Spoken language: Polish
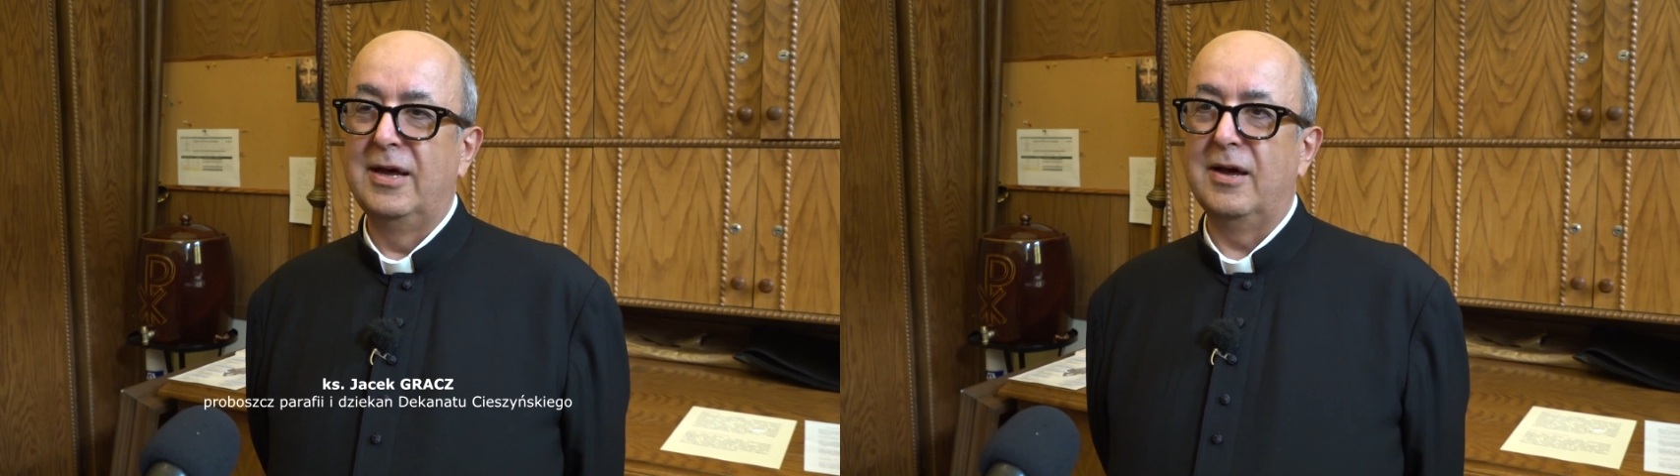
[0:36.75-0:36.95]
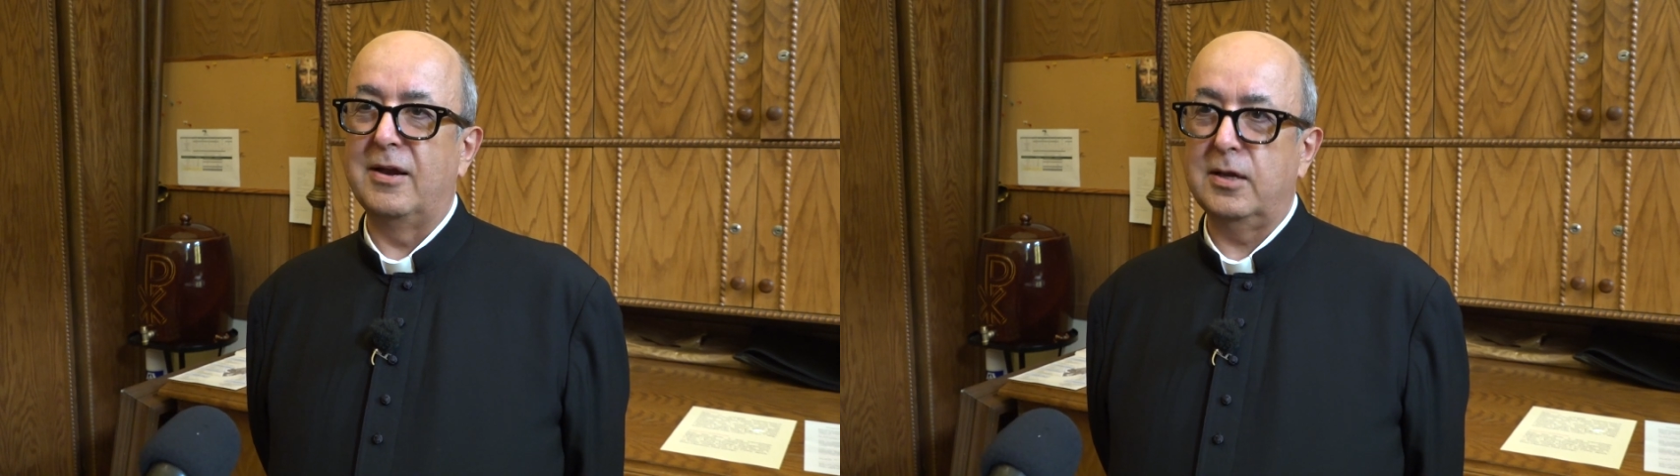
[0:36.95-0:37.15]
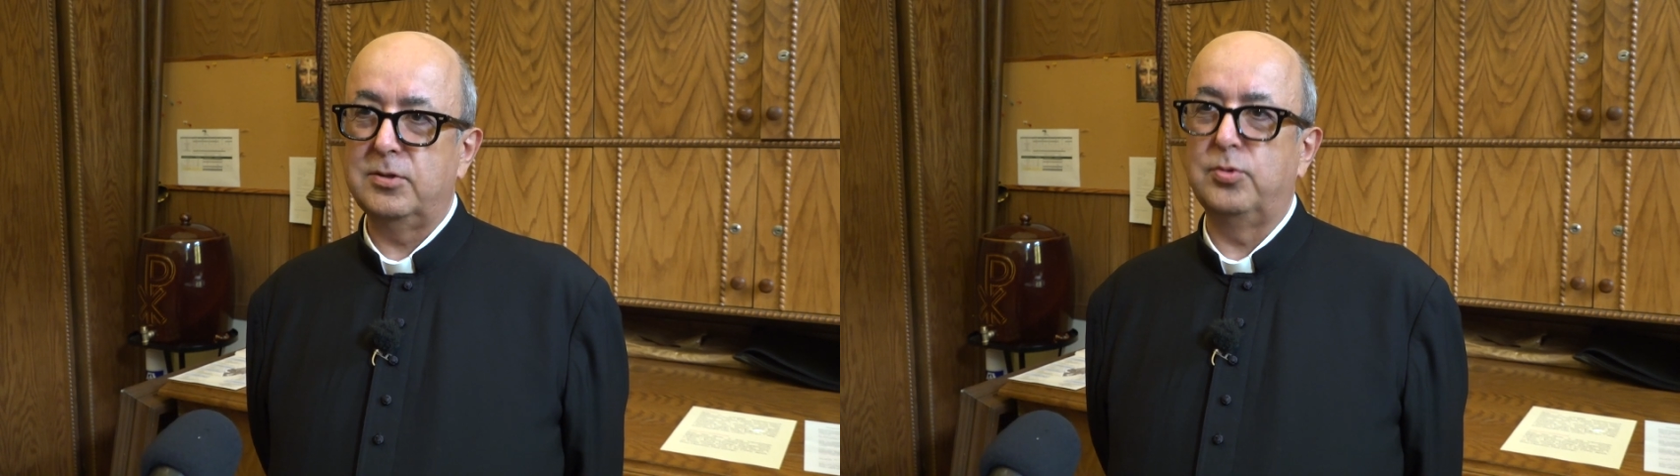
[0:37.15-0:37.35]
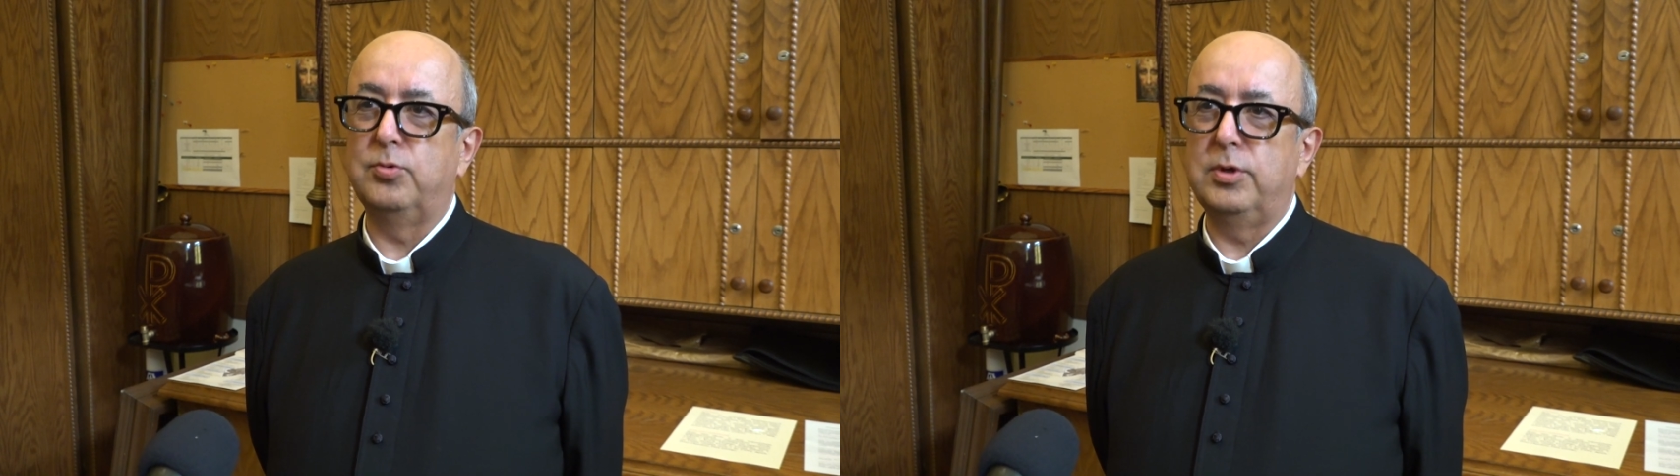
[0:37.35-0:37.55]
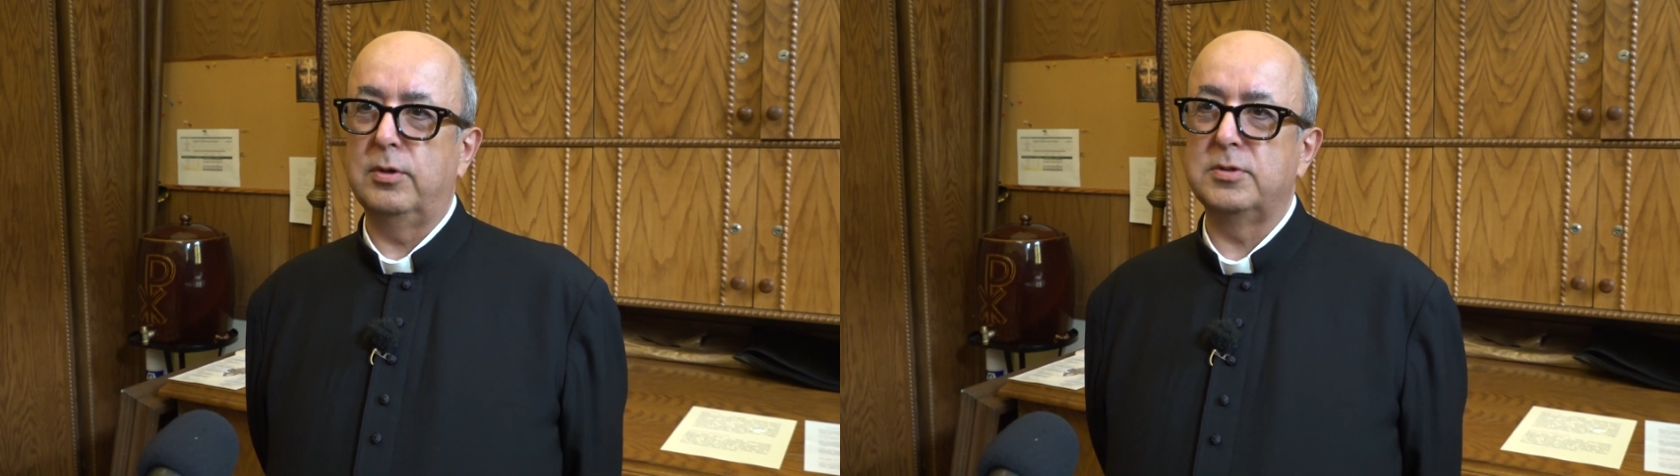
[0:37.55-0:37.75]

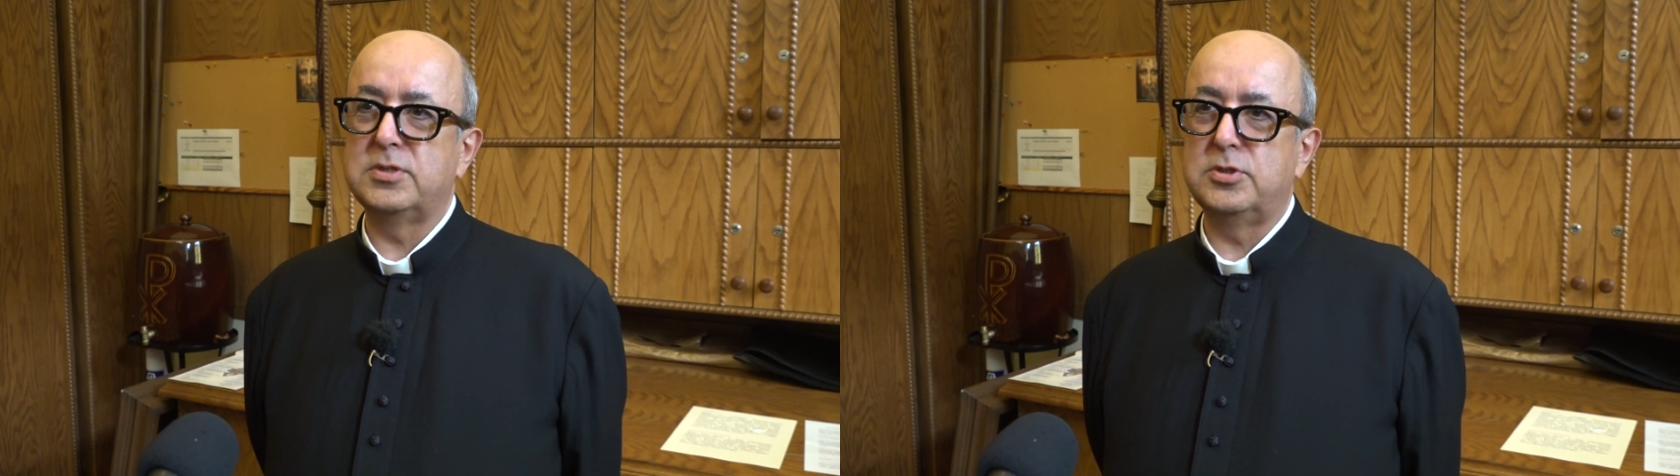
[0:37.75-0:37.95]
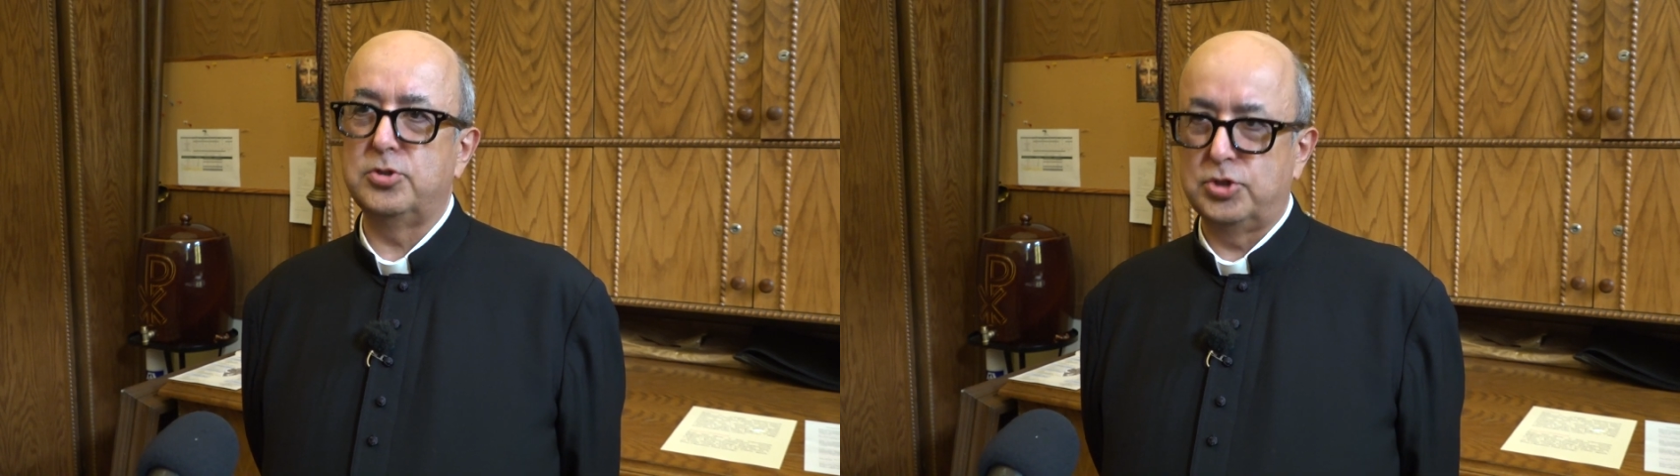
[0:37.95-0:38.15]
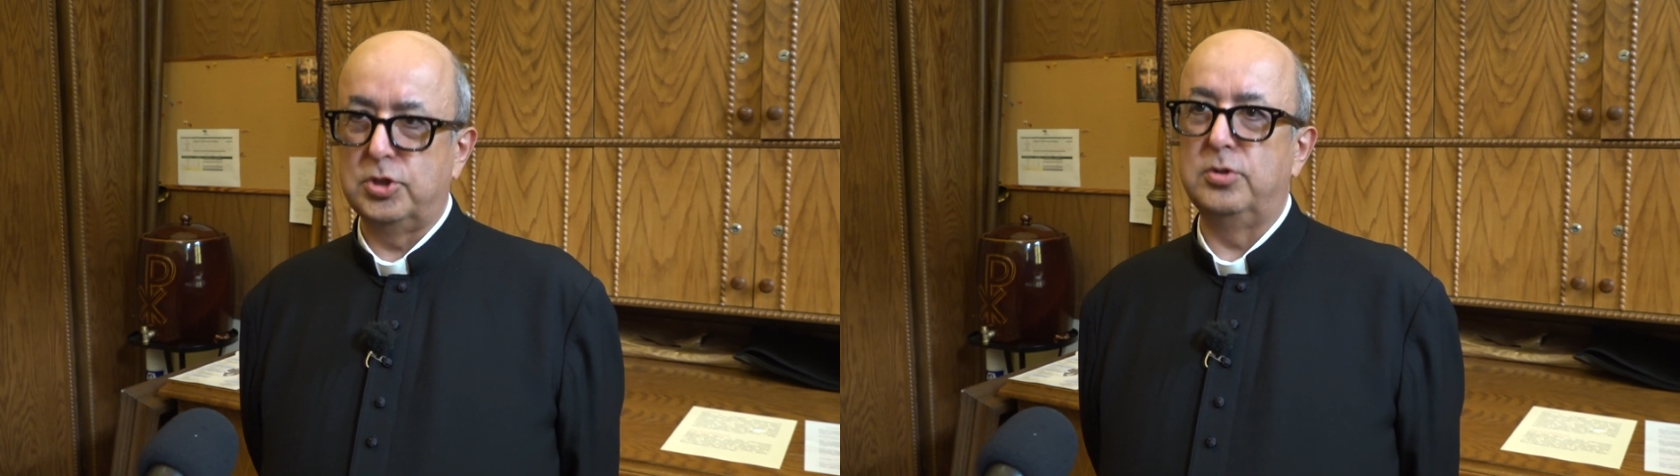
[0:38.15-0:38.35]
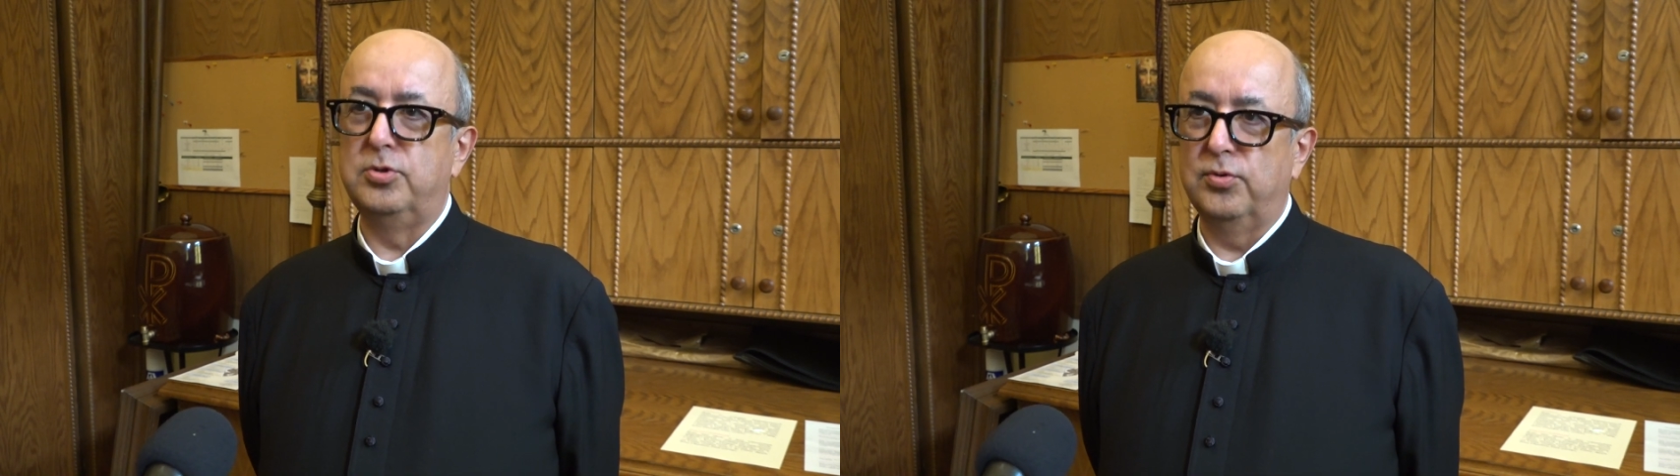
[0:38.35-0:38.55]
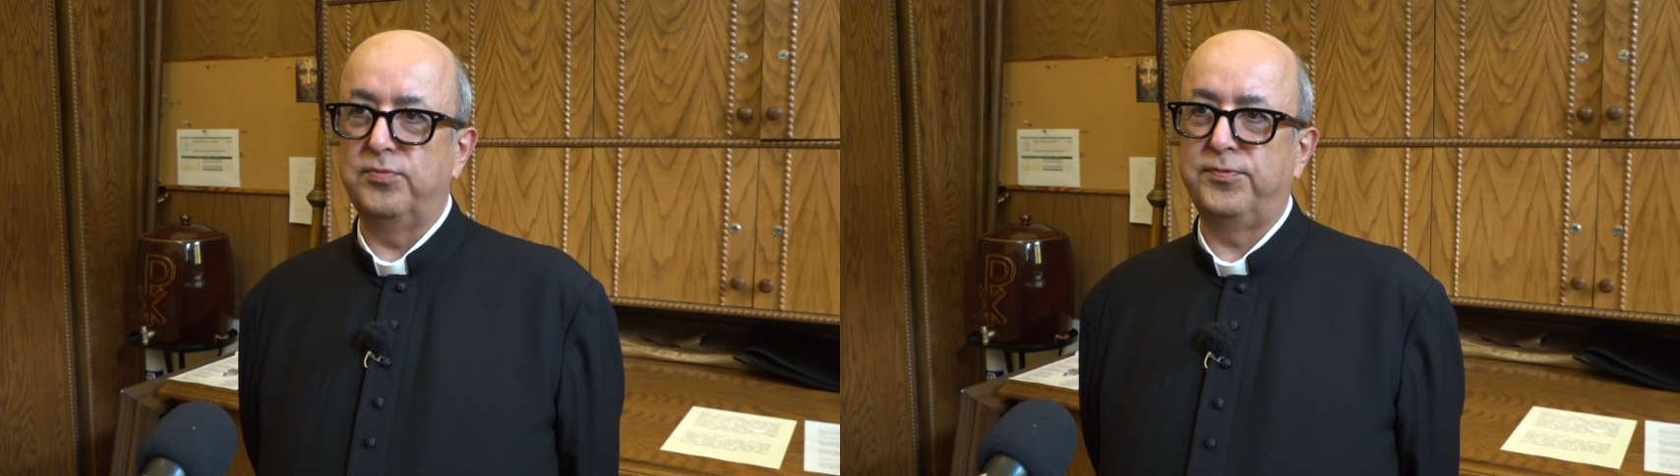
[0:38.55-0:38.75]
ratując
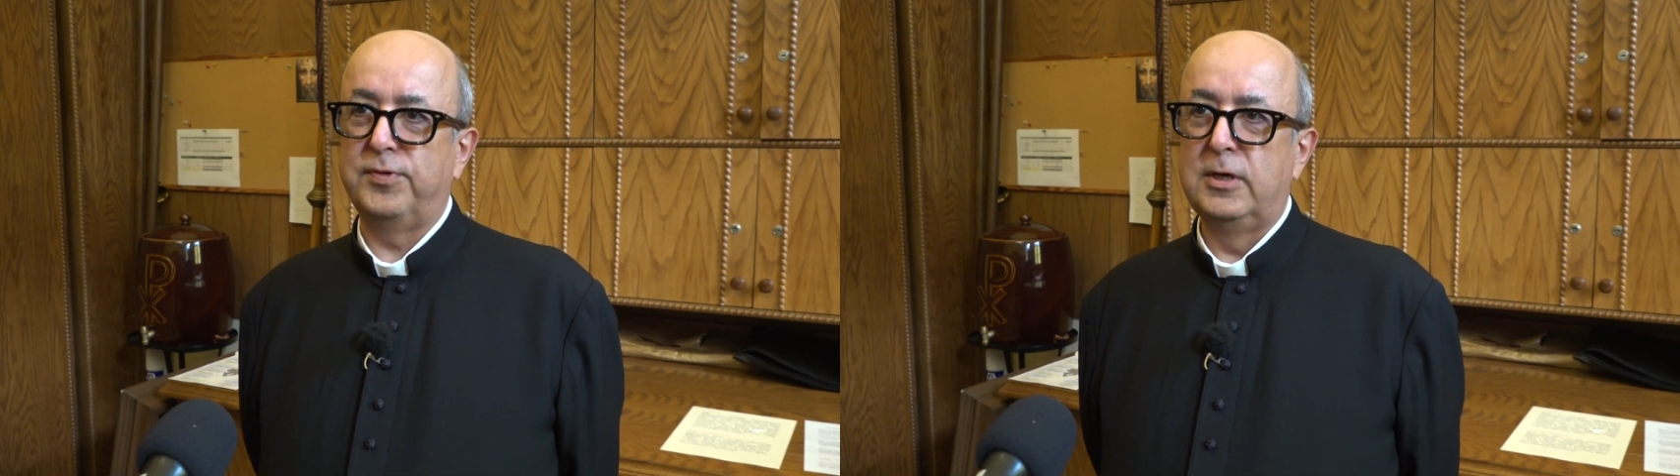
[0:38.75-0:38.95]
Żydów.